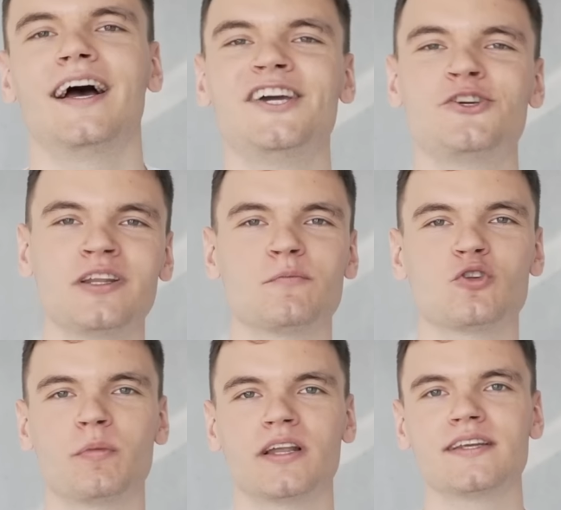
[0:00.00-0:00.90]
А еще там
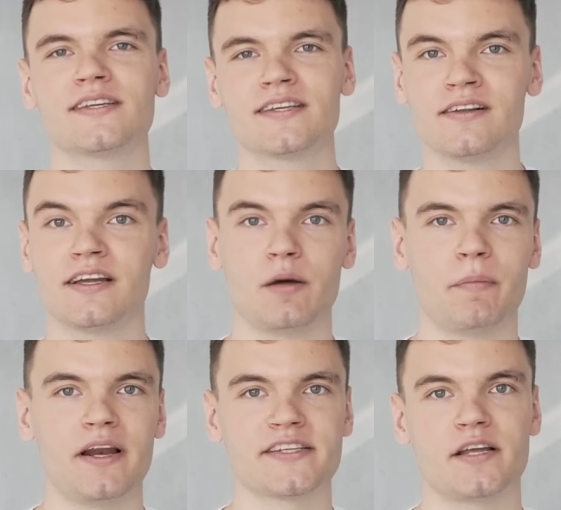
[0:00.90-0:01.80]
собраны ссылки на на
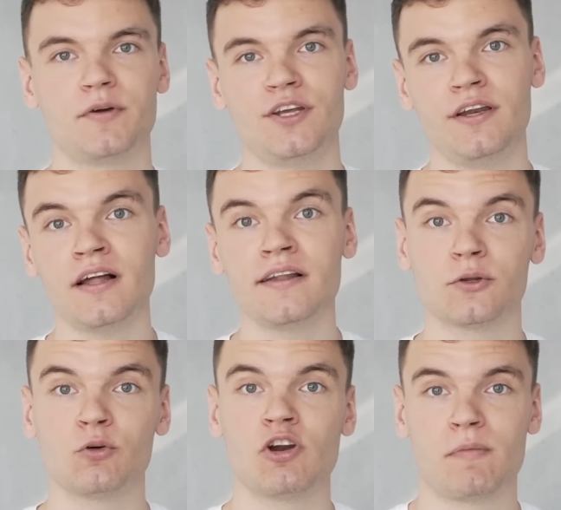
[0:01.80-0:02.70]
полезные материалы,
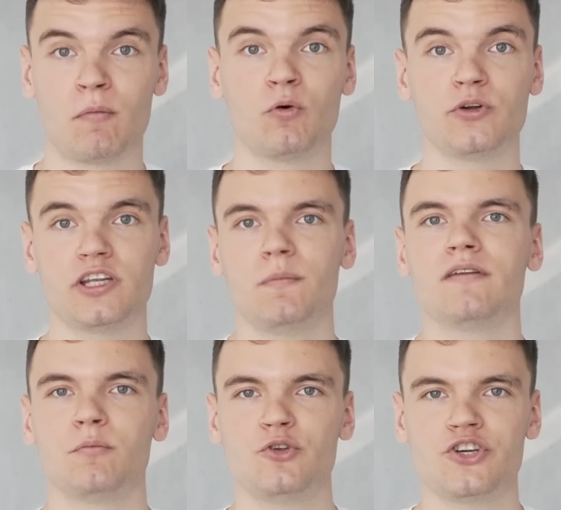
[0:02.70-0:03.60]
которые помогут тебе
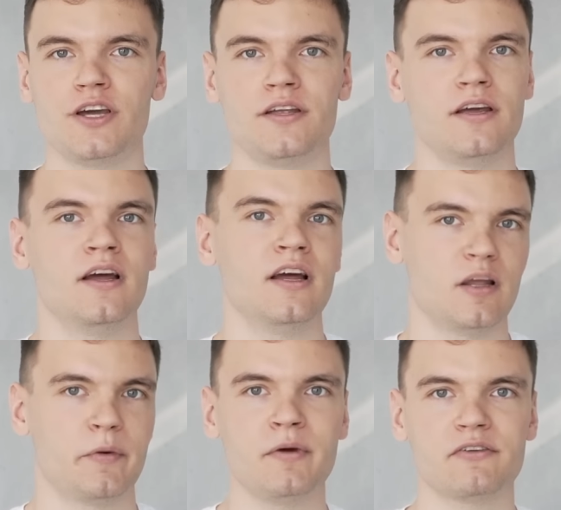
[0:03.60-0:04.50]
в обучении,
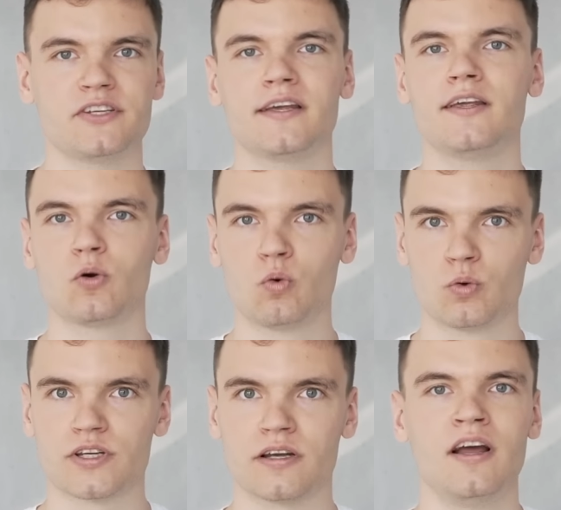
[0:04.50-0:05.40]
например, всякие
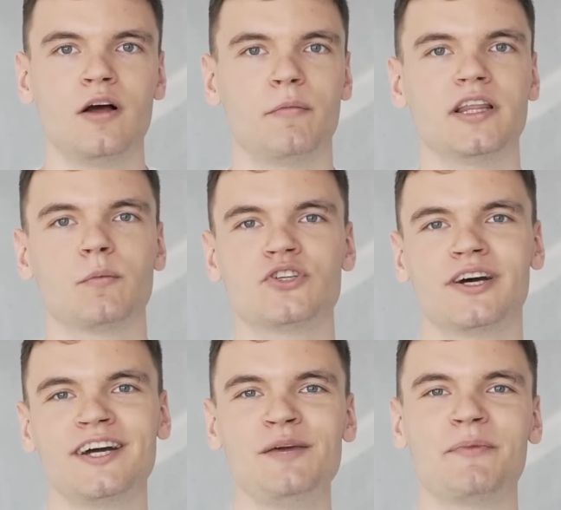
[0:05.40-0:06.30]
курсы. Поэтому
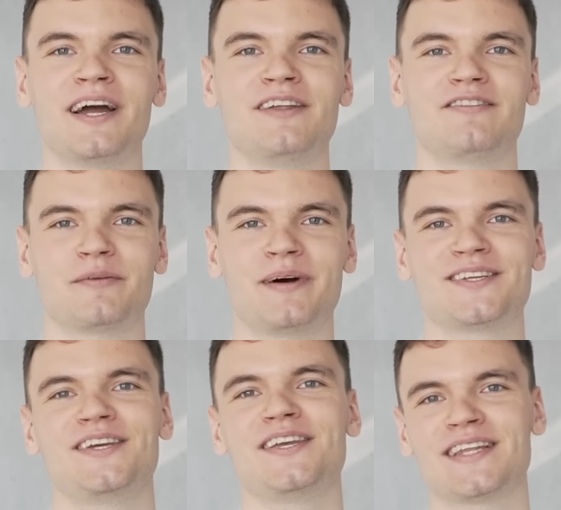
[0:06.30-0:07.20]
заходи, пока
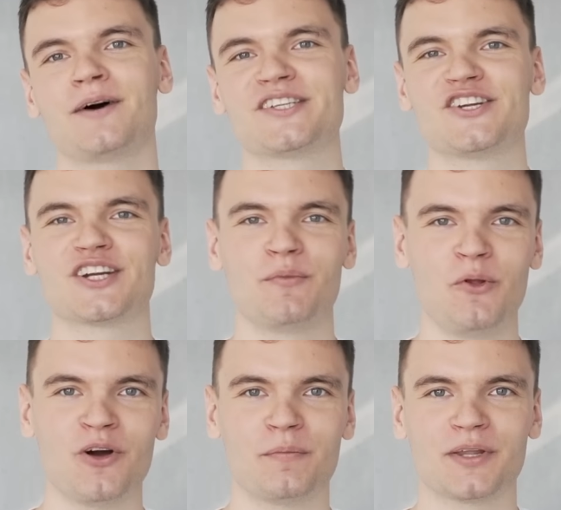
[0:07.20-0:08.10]
информации не стало слишком
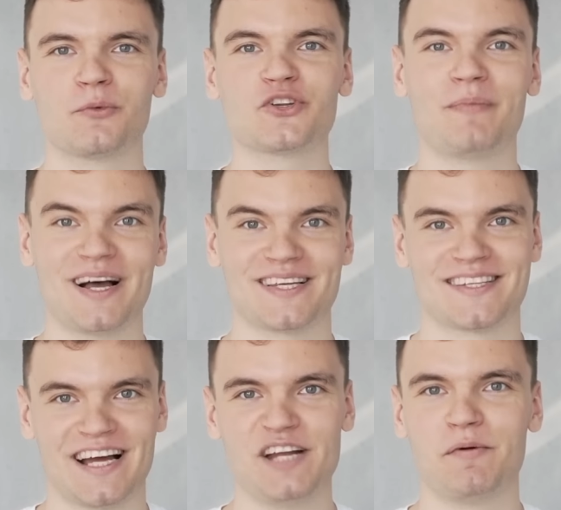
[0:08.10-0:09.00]
много, потому что база
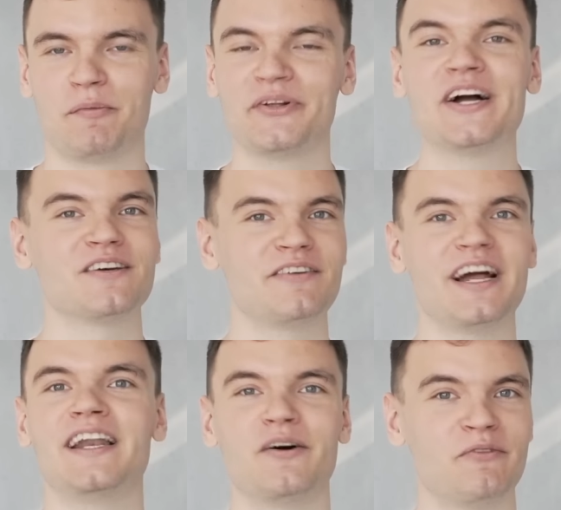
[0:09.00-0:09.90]
знаний пополняется в
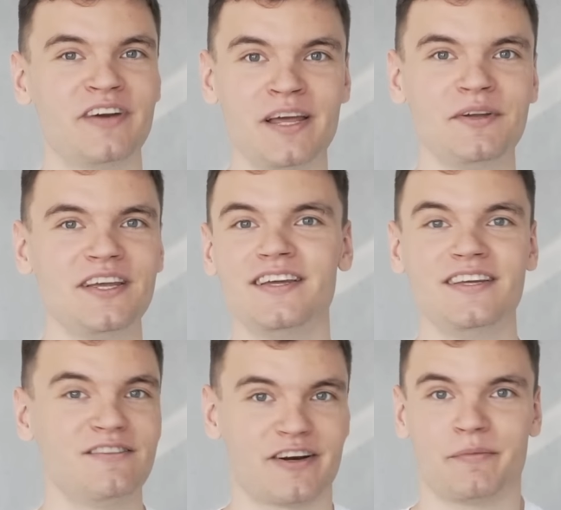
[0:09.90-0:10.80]
реальном времени
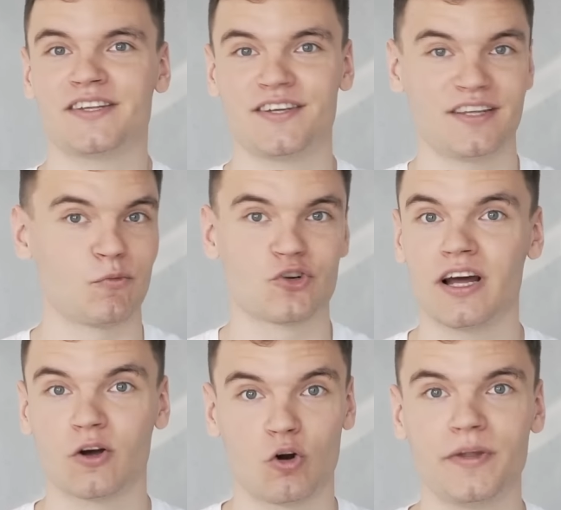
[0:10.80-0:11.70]
и информации там
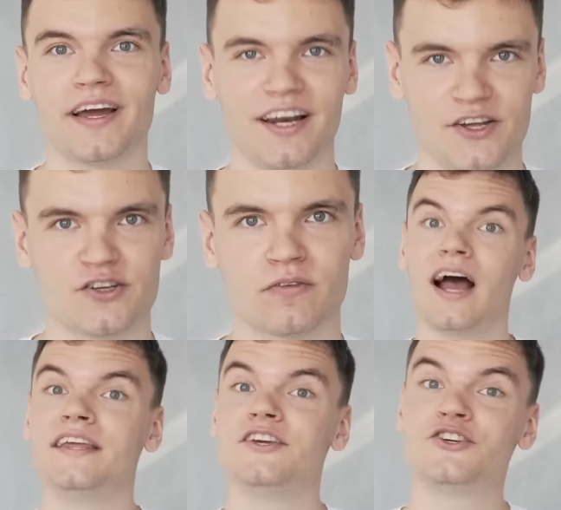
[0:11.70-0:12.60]
уже огромное количество.
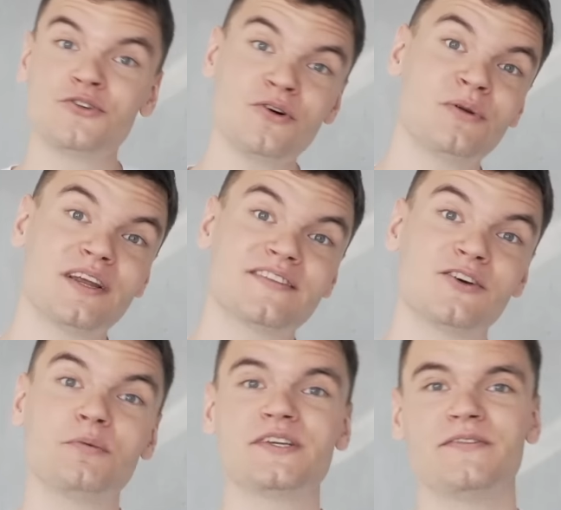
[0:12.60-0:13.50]
А еще у нас в
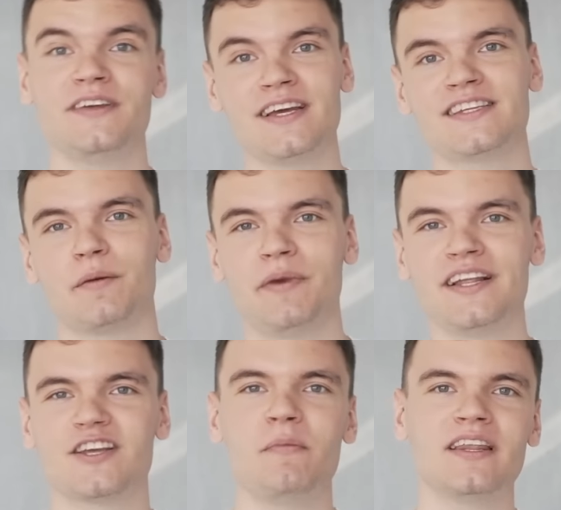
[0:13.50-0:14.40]
сообществе есть
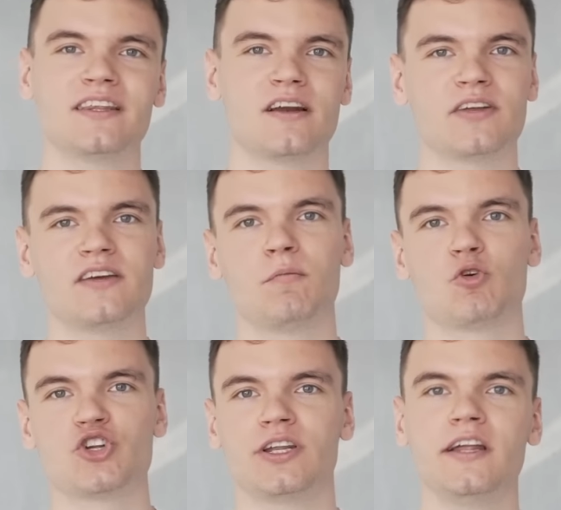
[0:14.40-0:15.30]
таблица менторов, где вы
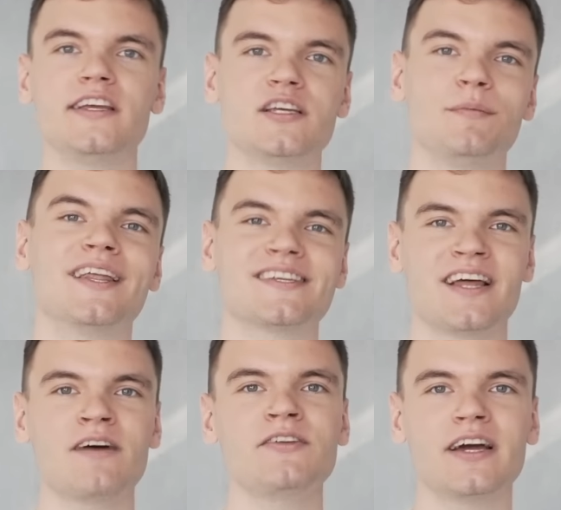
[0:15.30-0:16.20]
можете найти себе
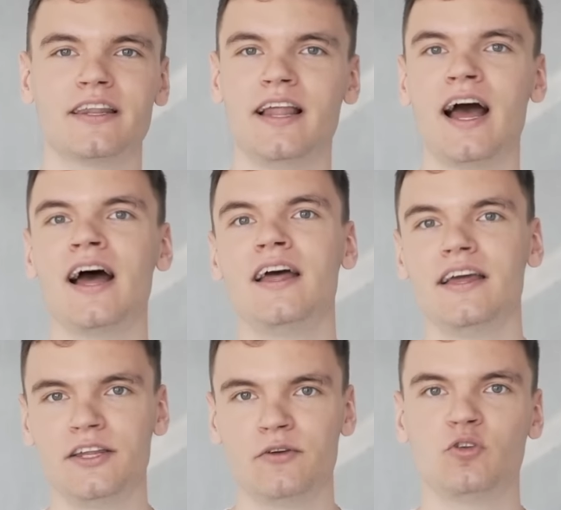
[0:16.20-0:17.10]
наставника для
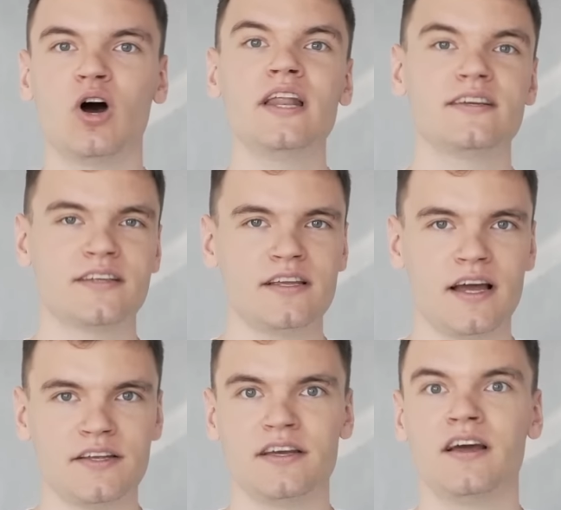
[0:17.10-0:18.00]
индивидуальных
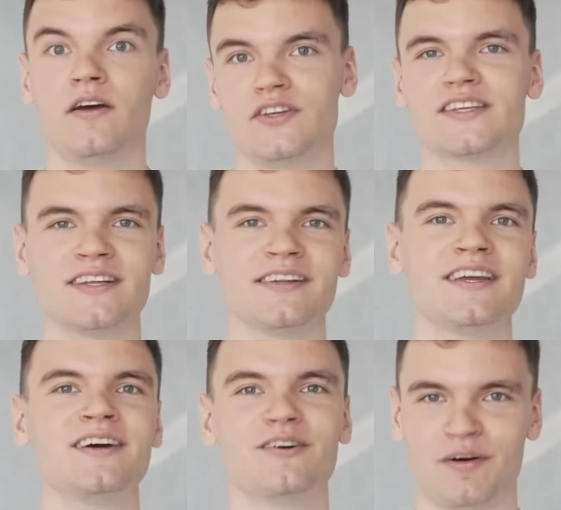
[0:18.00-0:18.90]
занятий. Все
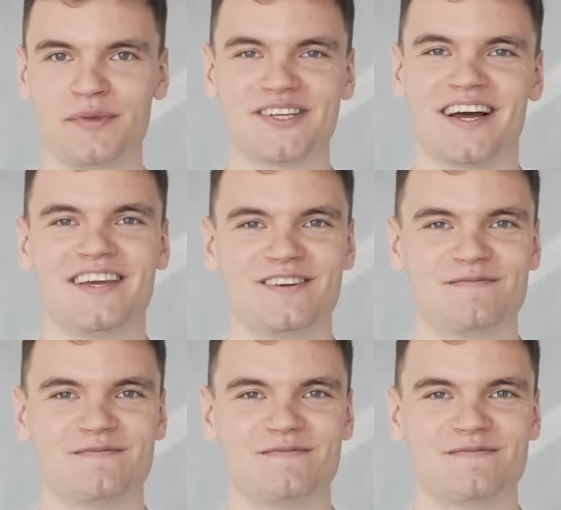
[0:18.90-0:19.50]
ссылки в описании.